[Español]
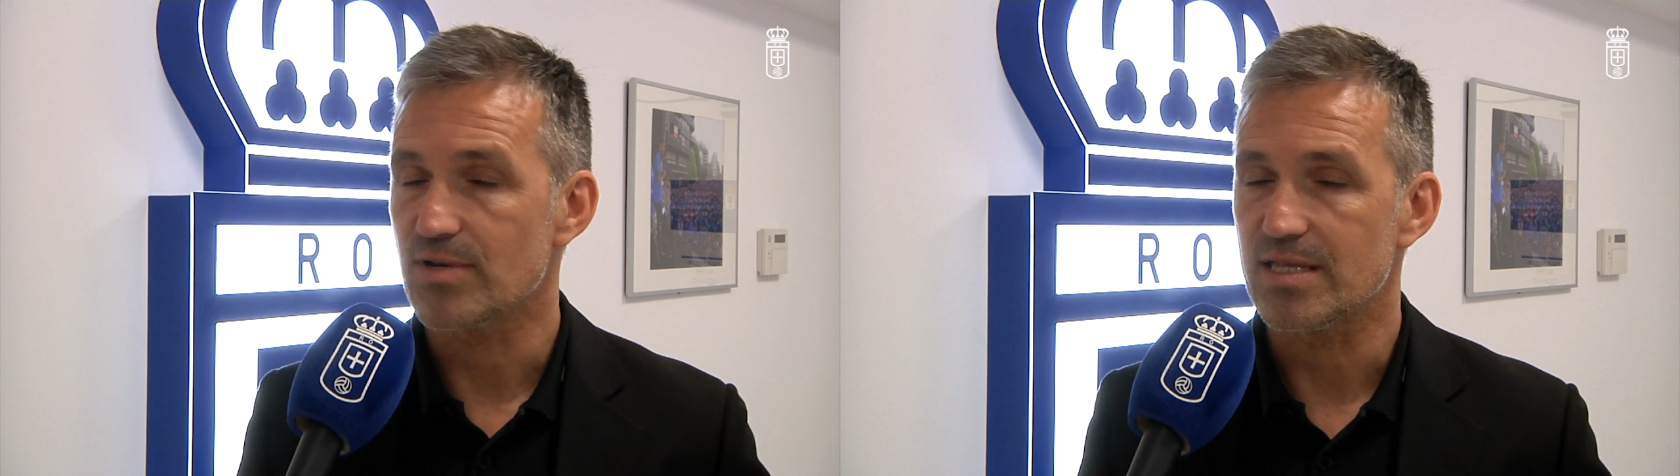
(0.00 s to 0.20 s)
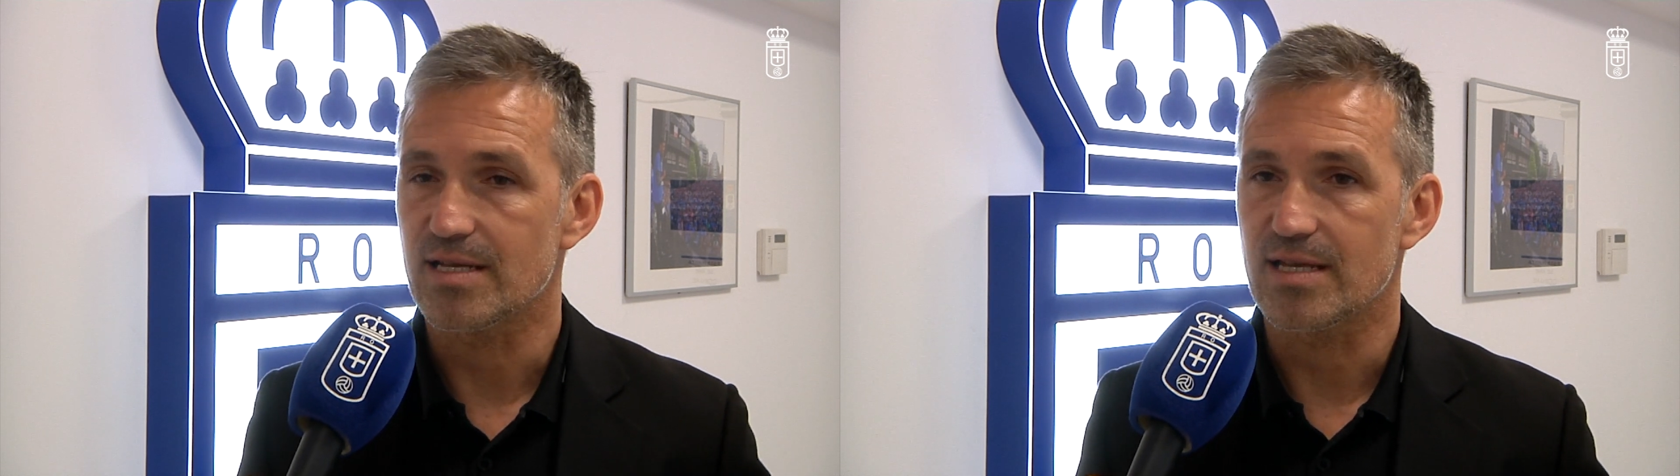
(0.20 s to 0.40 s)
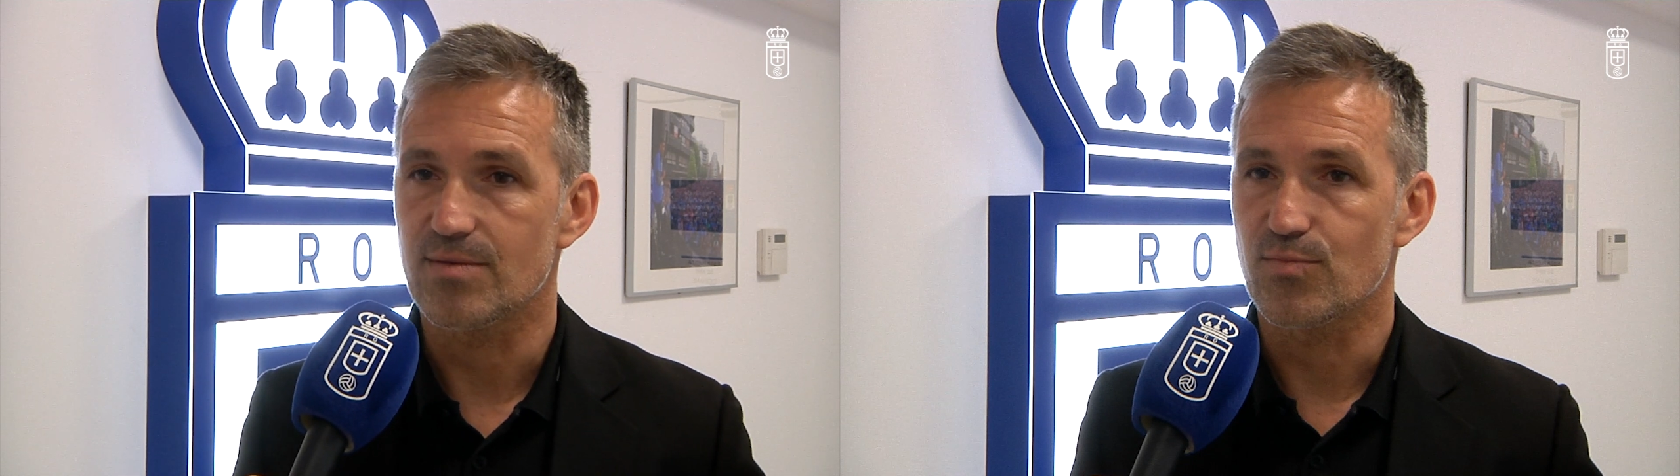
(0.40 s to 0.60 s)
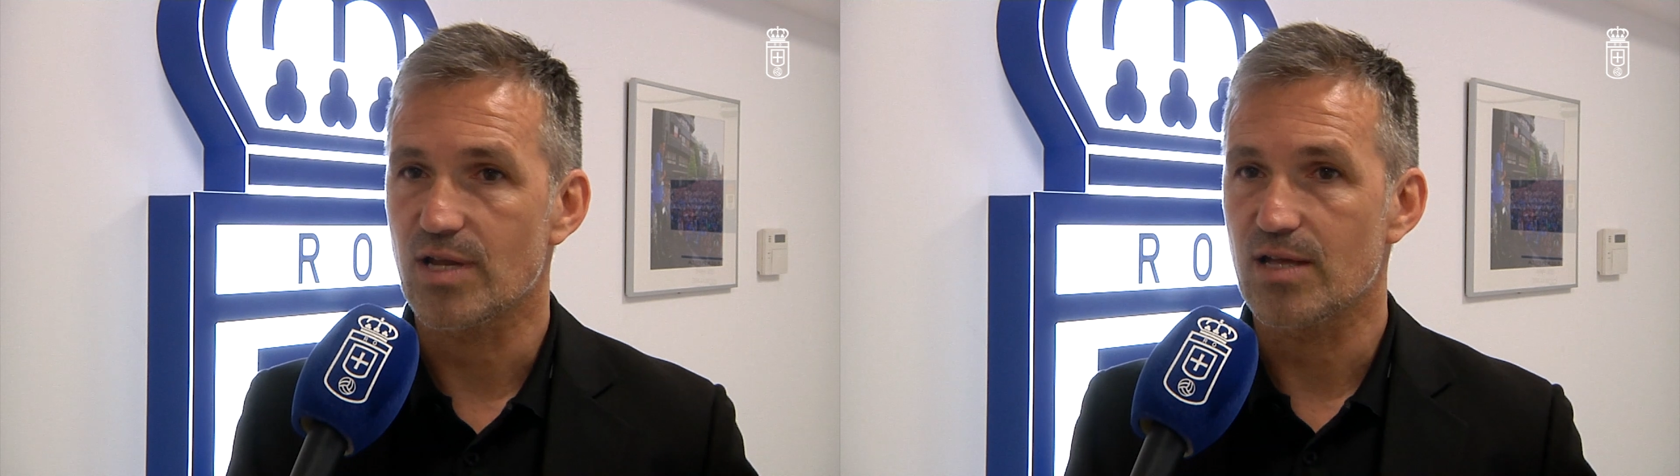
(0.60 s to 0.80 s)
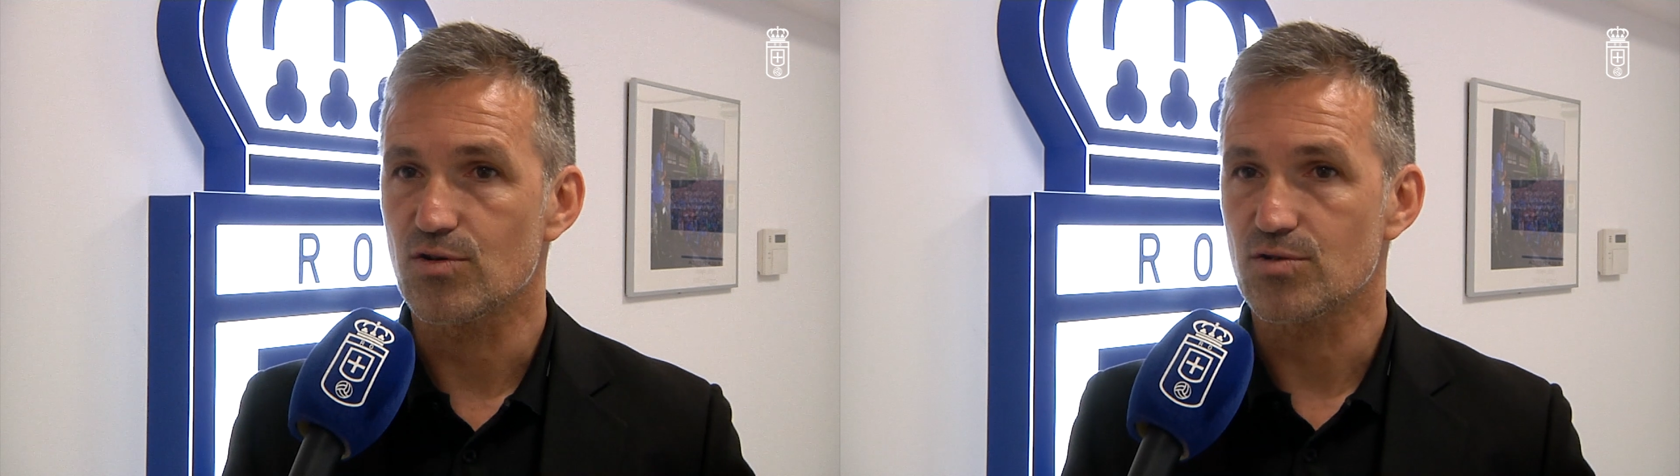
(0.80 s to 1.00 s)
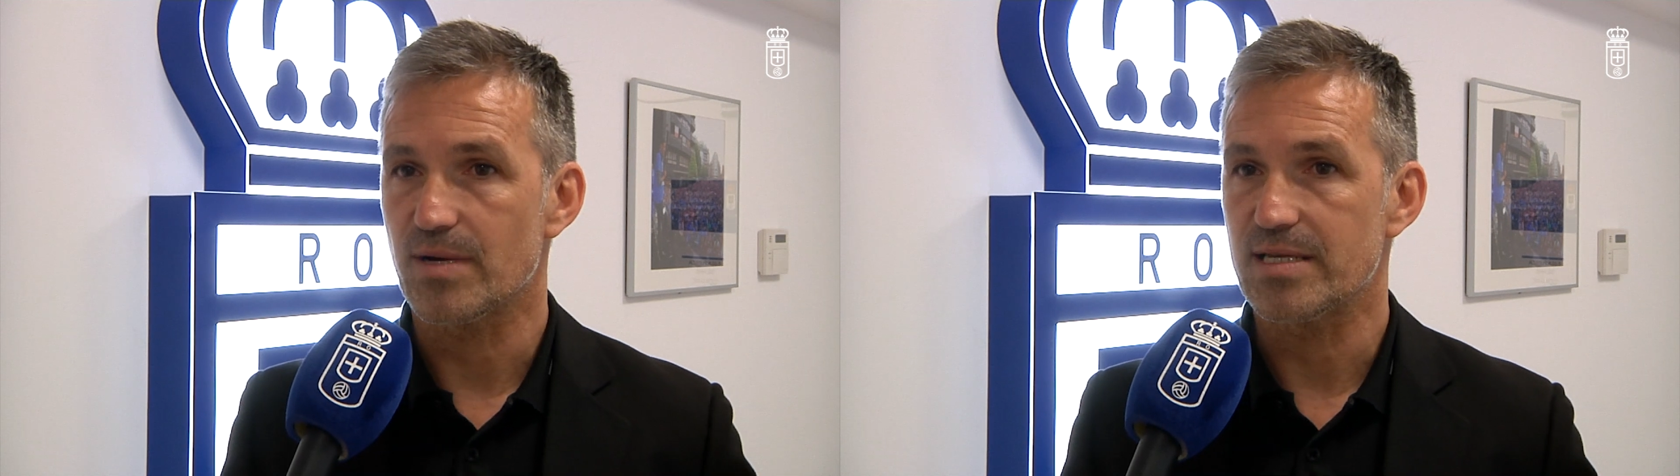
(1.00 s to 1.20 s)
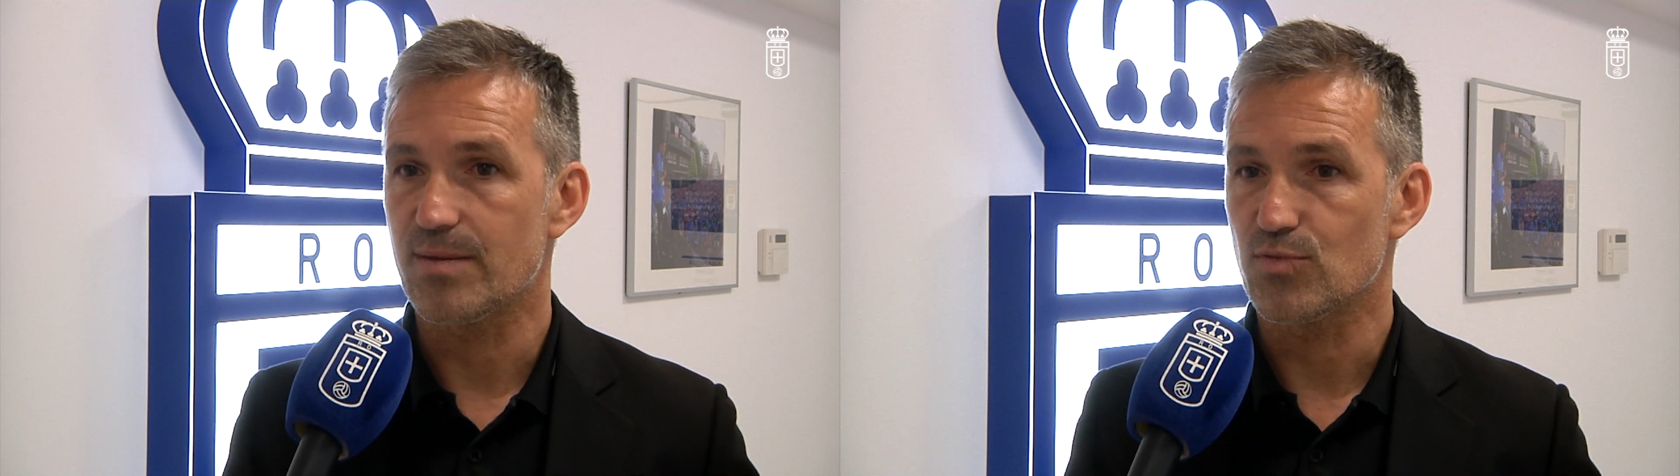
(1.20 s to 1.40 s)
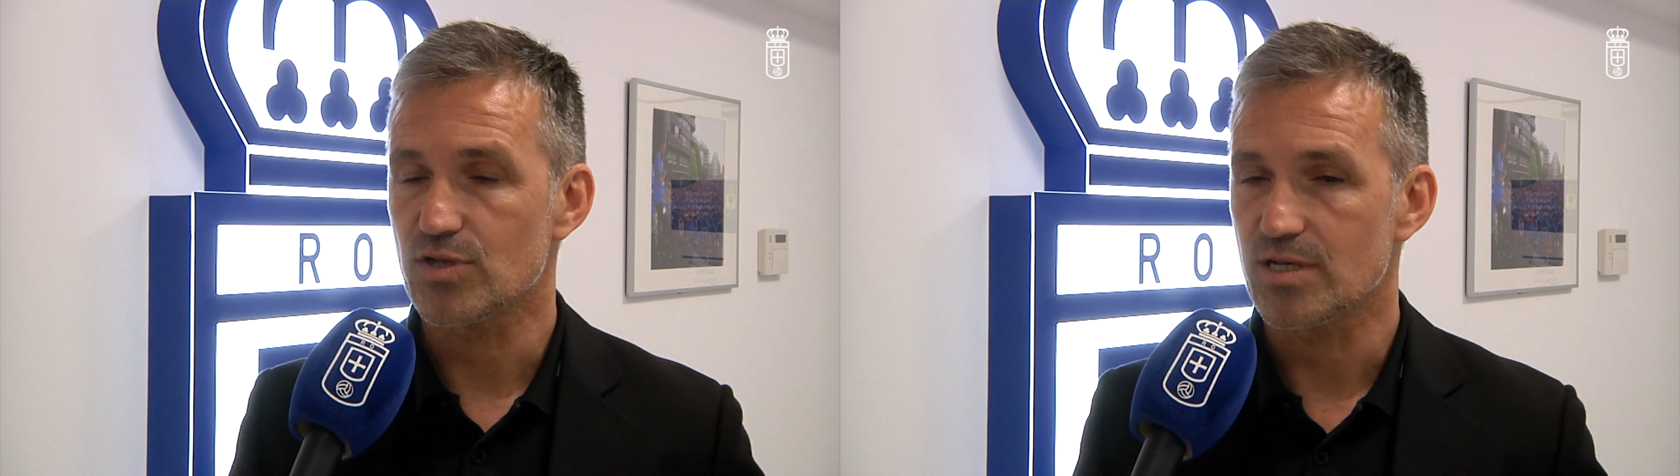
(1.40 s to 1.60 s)
durante la temporada los
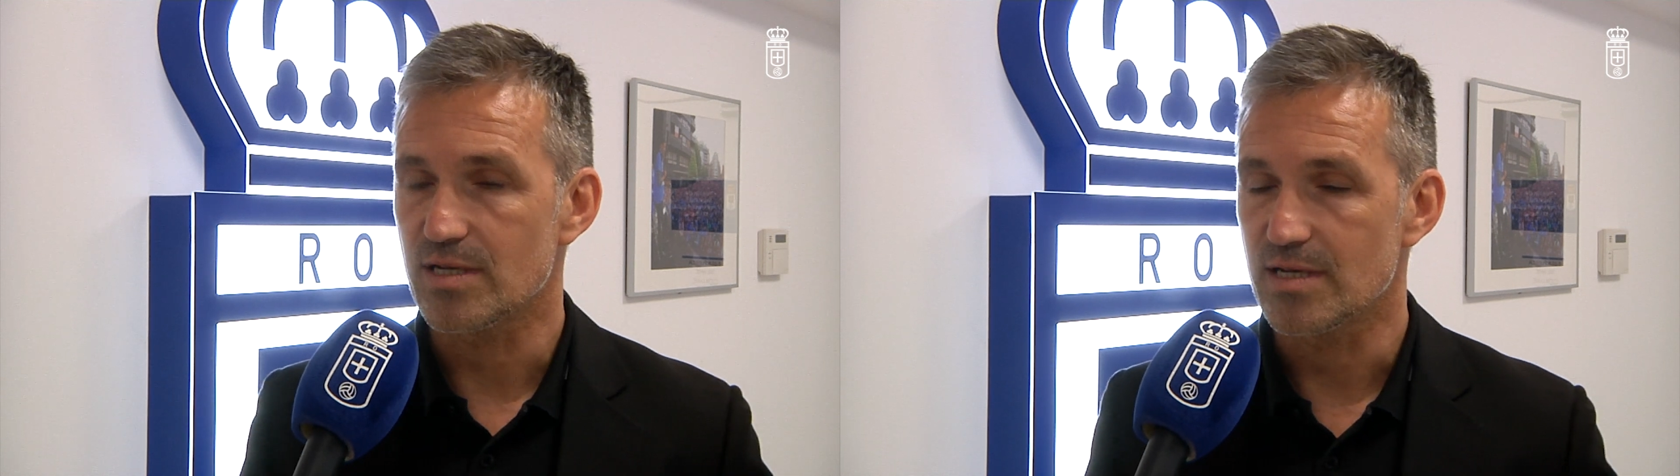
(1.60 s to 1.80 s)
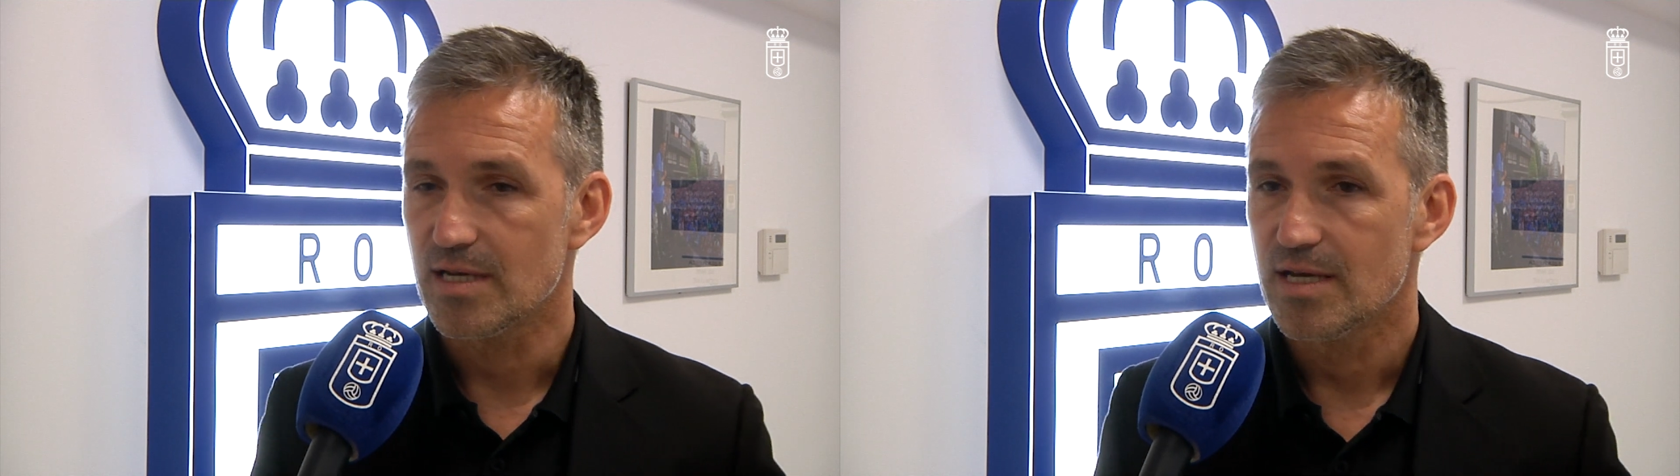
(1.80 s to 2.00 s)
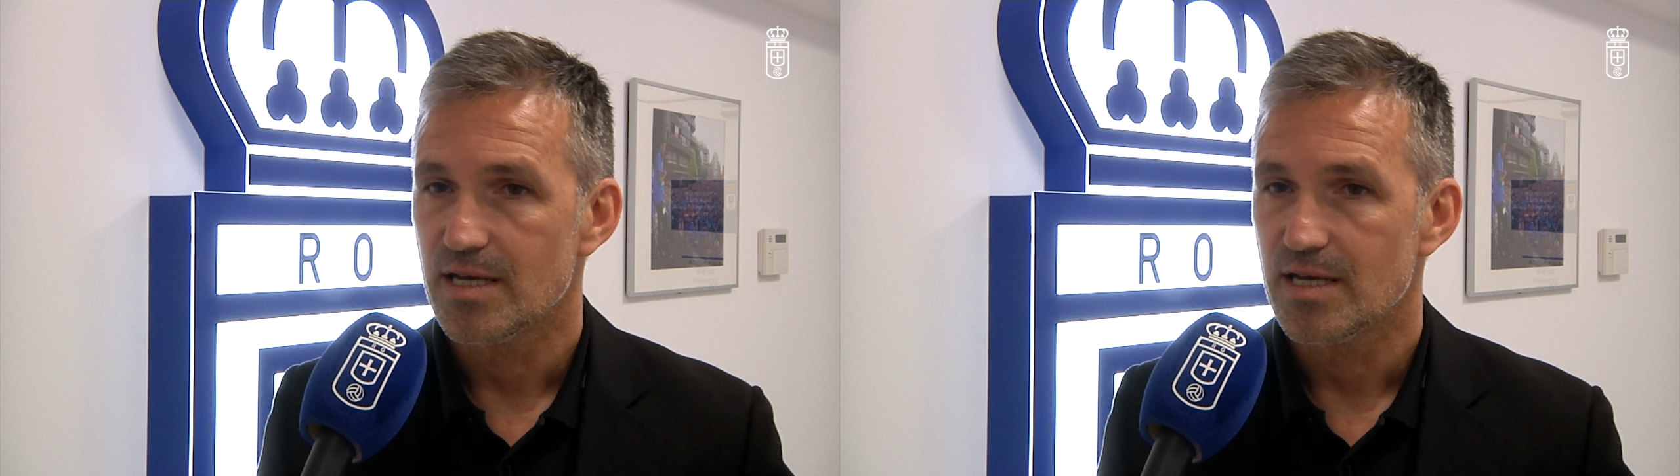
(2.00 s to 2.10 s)
vayamos eh,